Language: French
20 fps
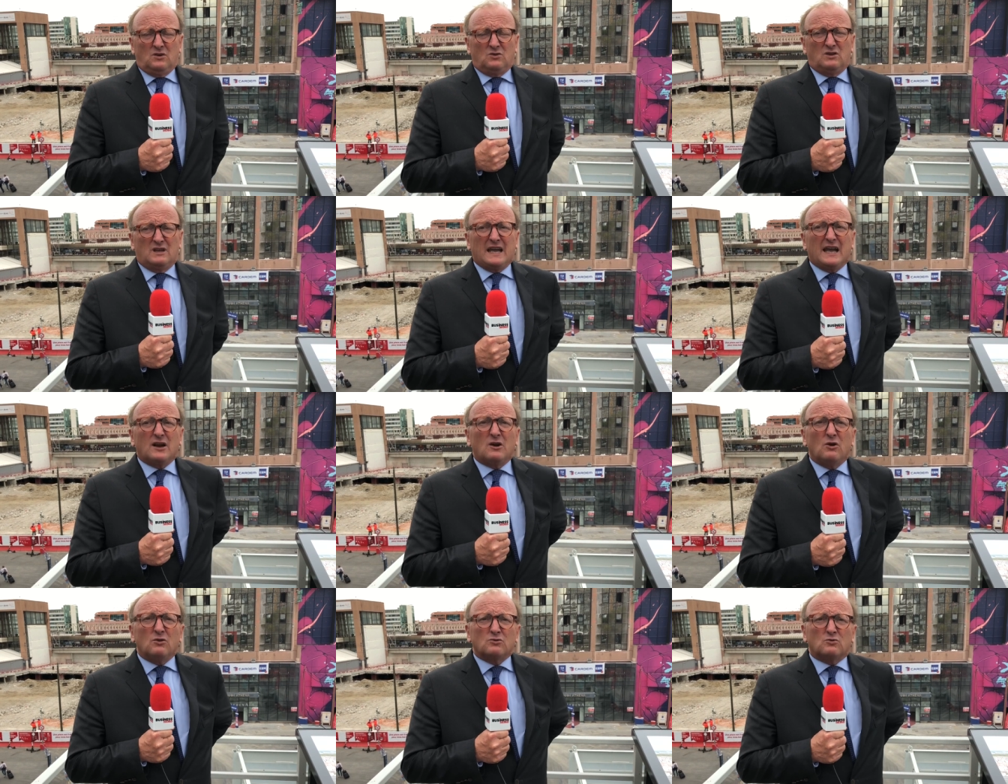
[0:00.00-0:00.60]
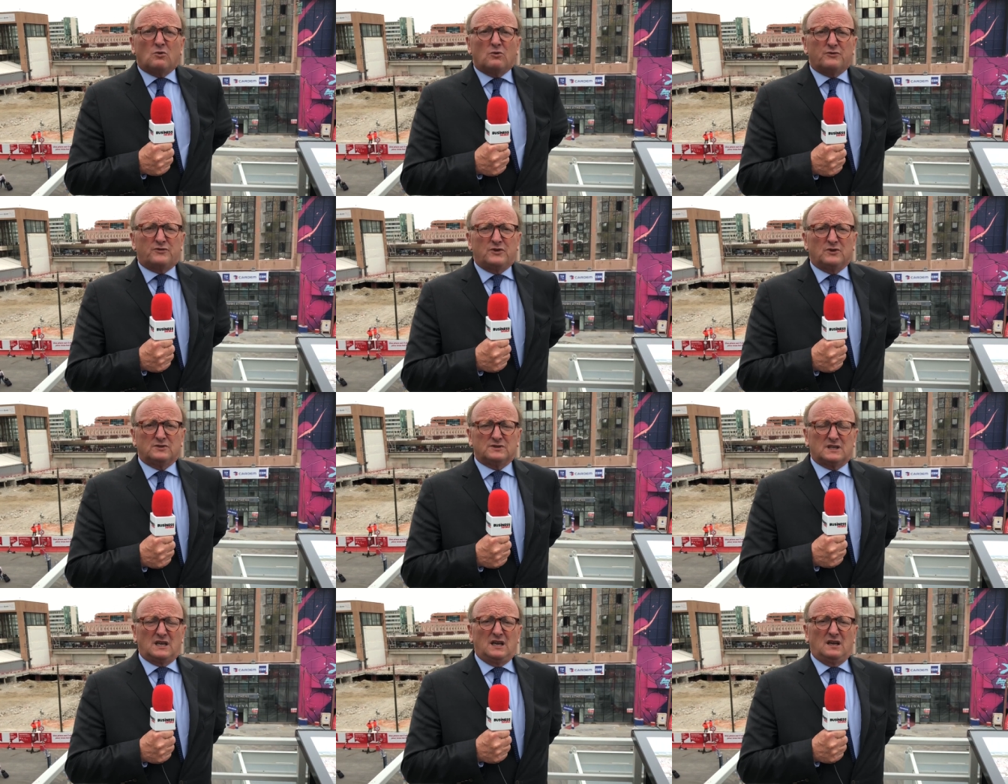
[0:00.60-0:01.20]
très grande
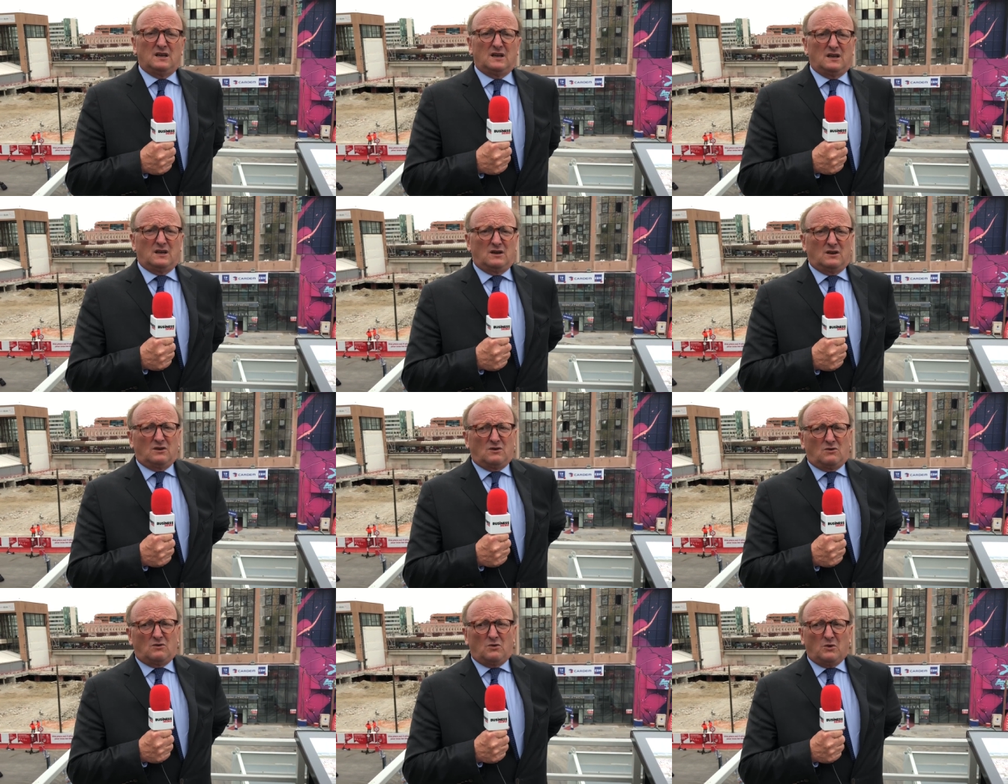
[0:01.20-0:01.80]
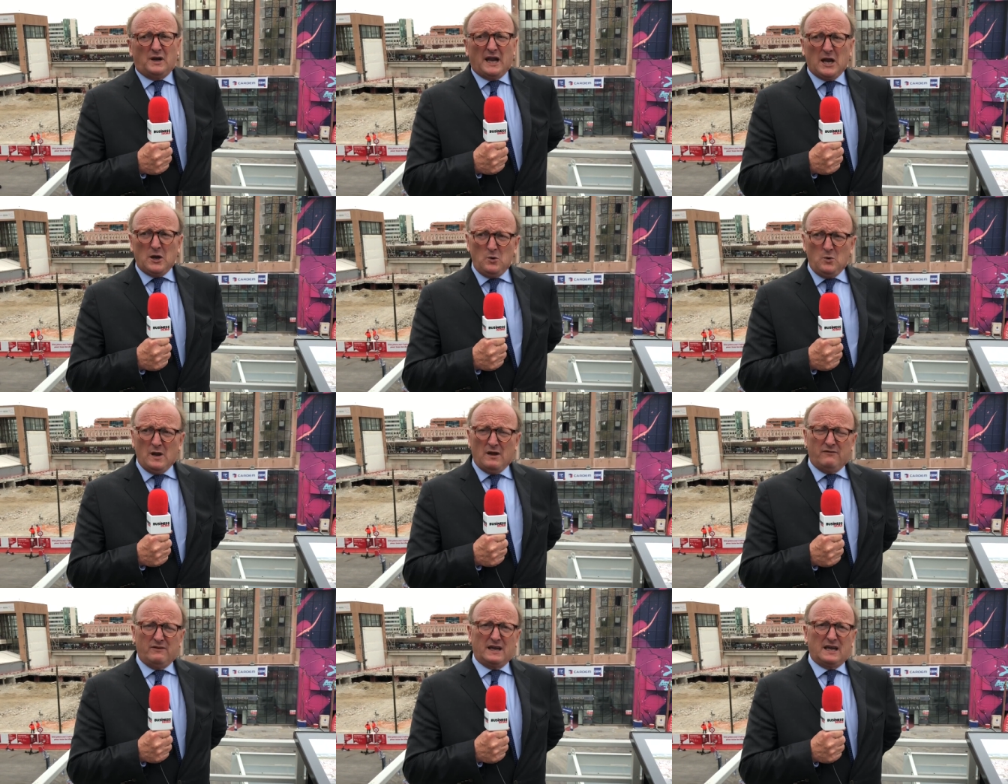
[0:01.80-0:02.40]
confiance qu'on a
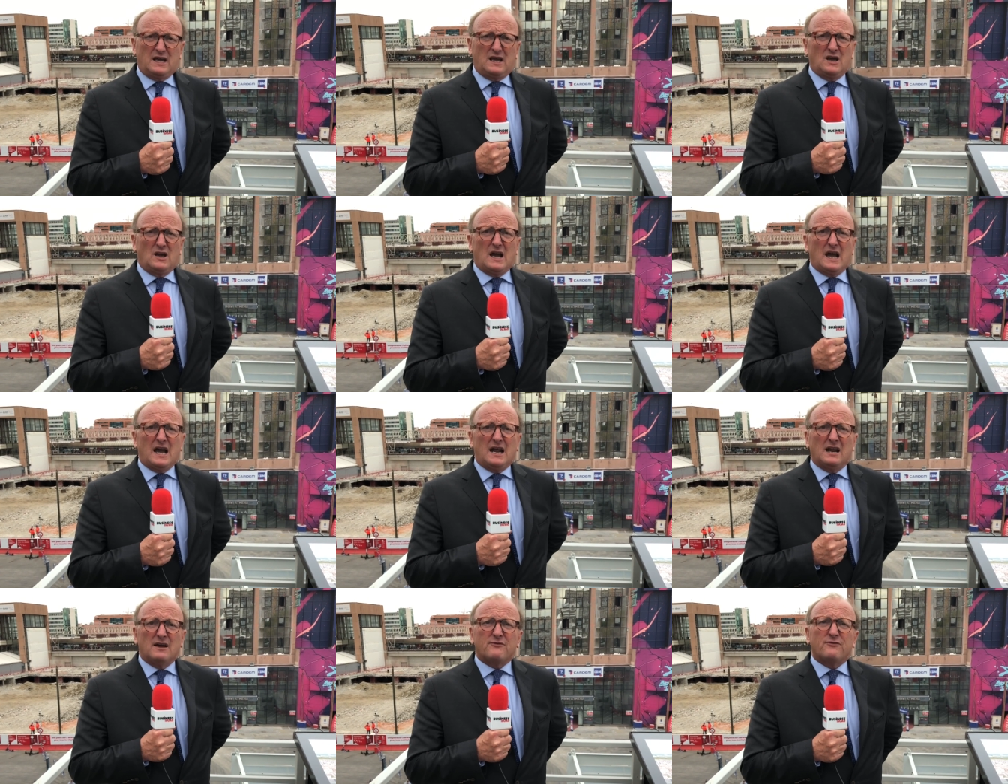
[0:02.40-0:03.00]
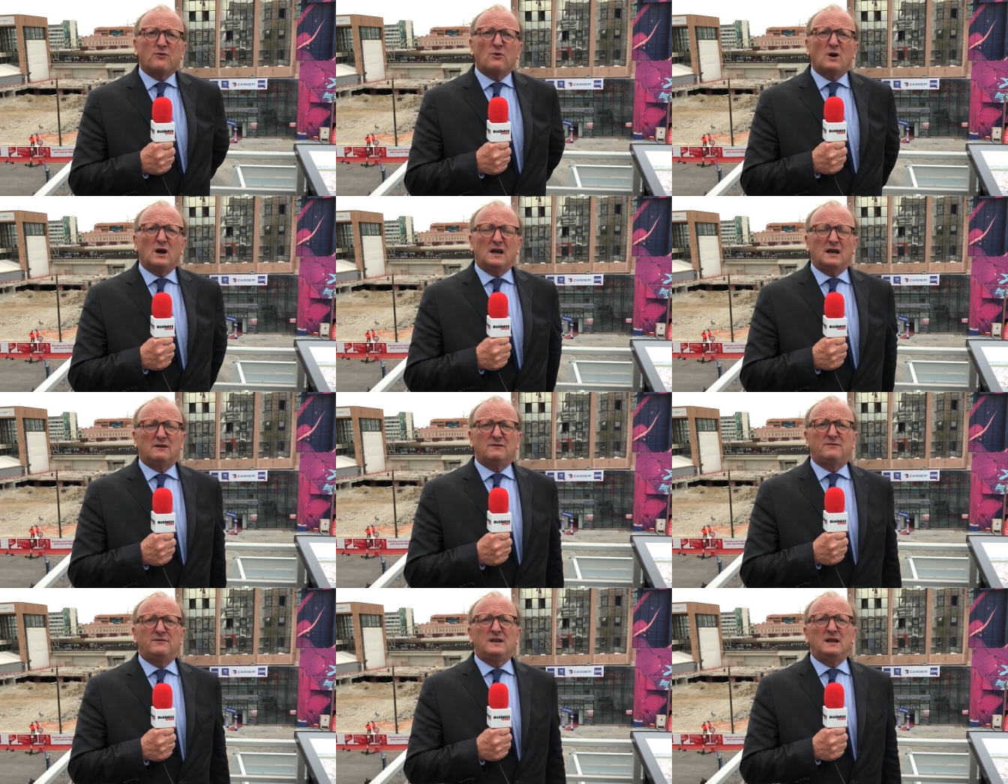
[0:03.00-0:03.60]
eue avec à la fois
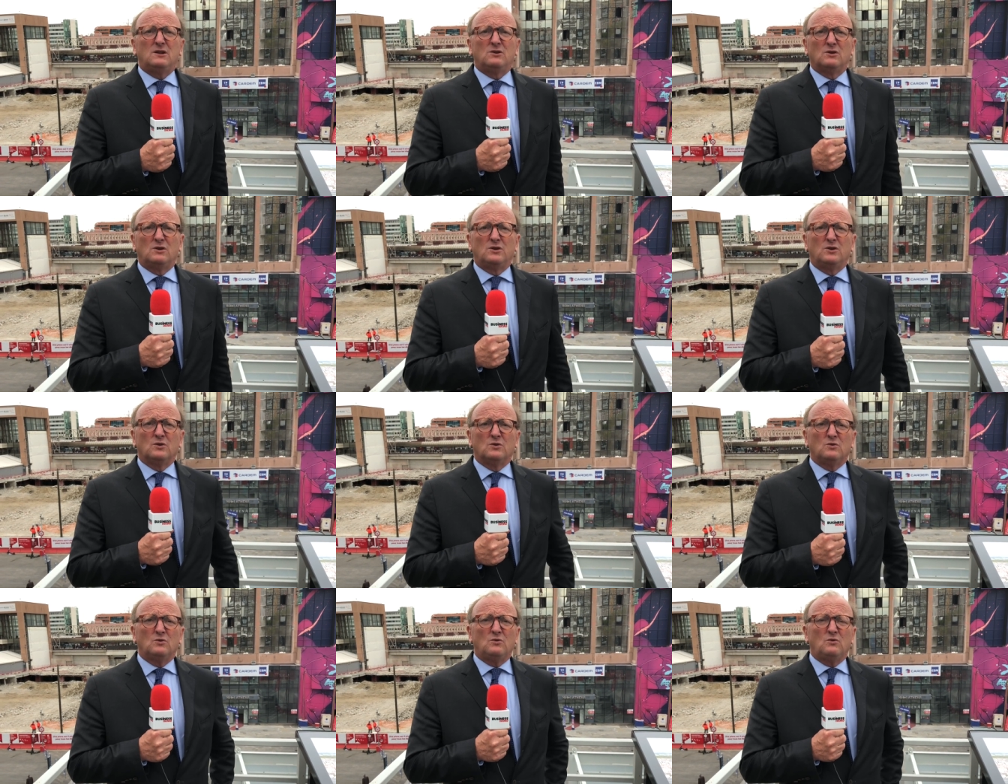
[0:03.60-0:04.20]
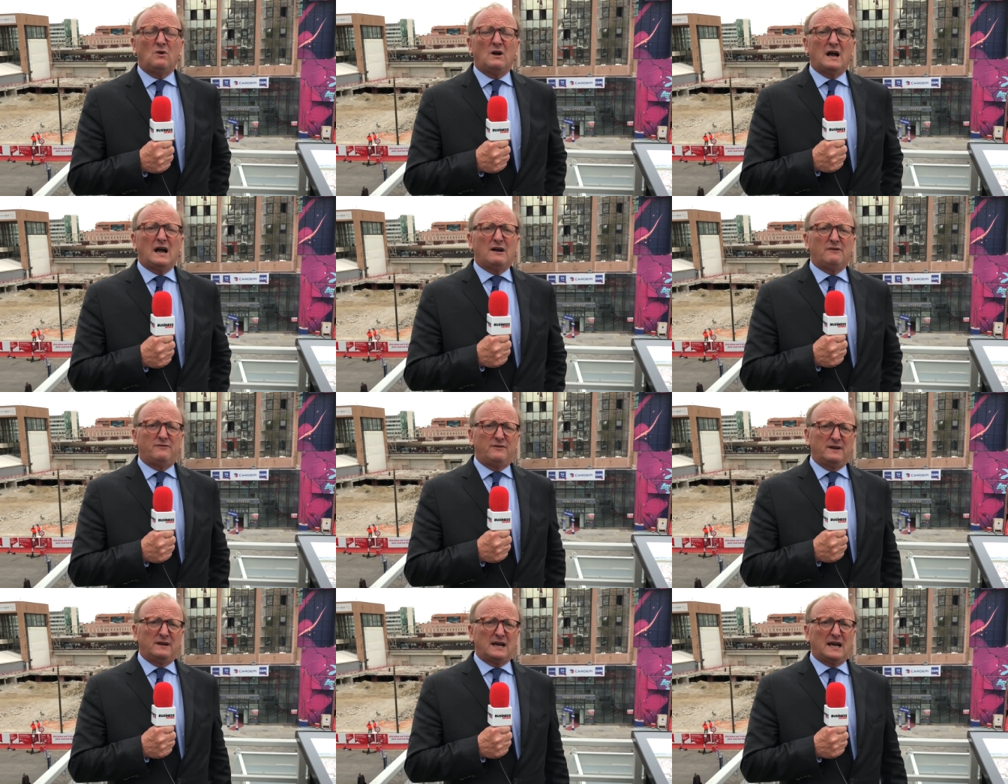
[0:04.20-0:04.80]
la ville de Lyon,
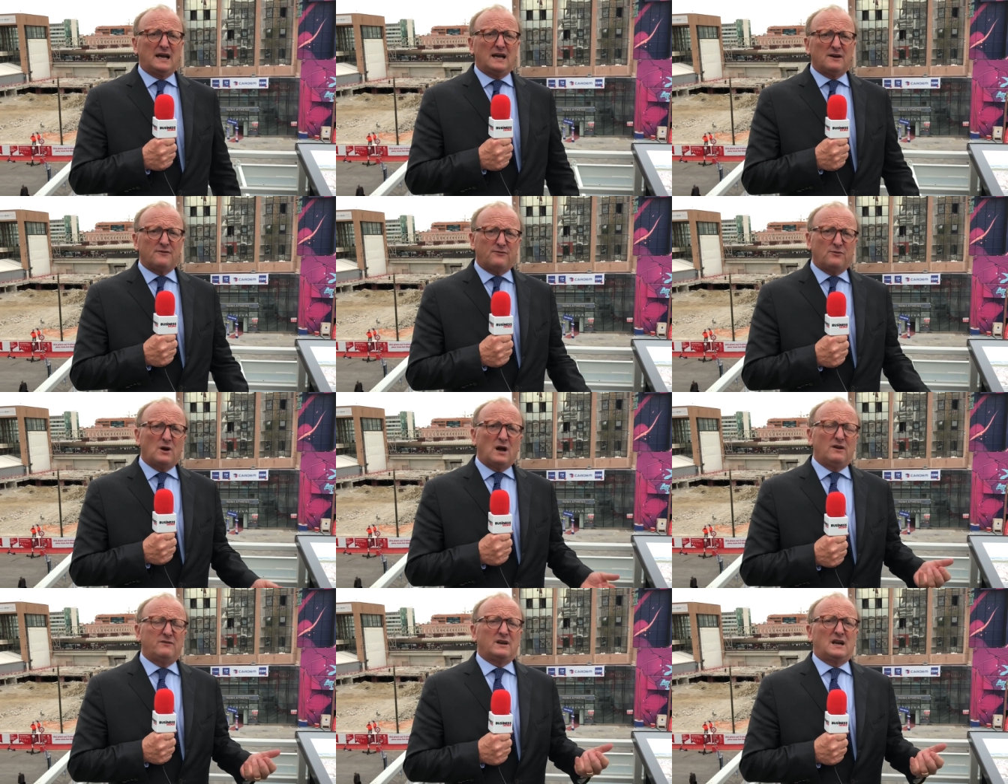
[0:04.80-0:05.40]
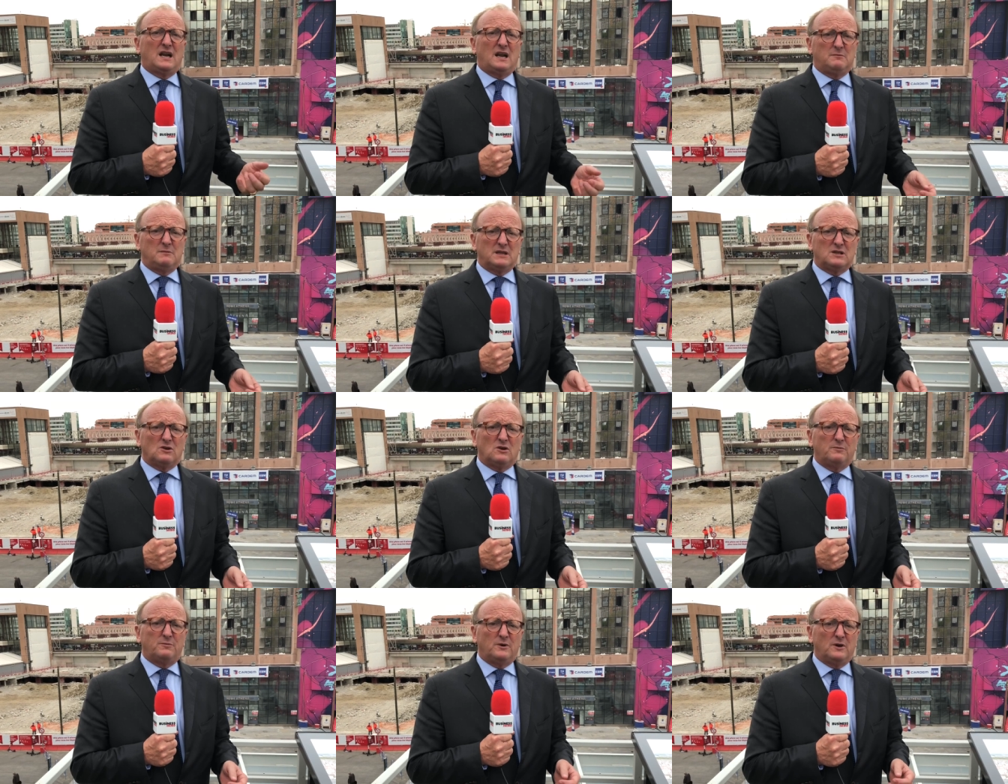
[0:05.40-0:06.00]
avec, à la fois avec la
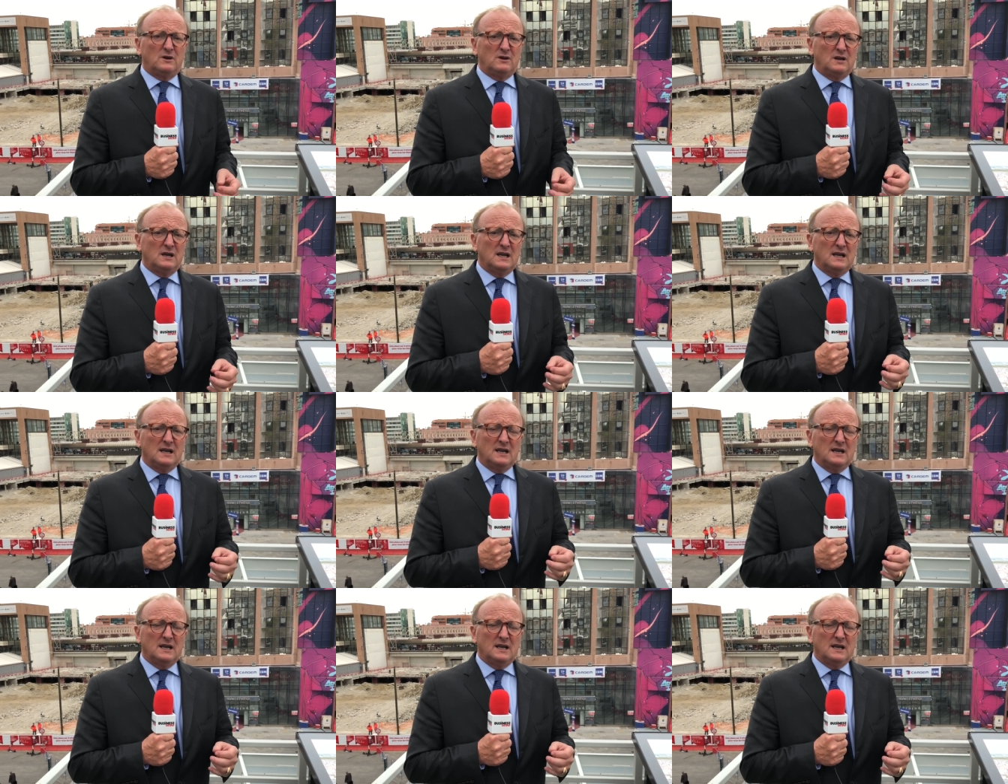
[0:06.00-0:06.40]
métropole,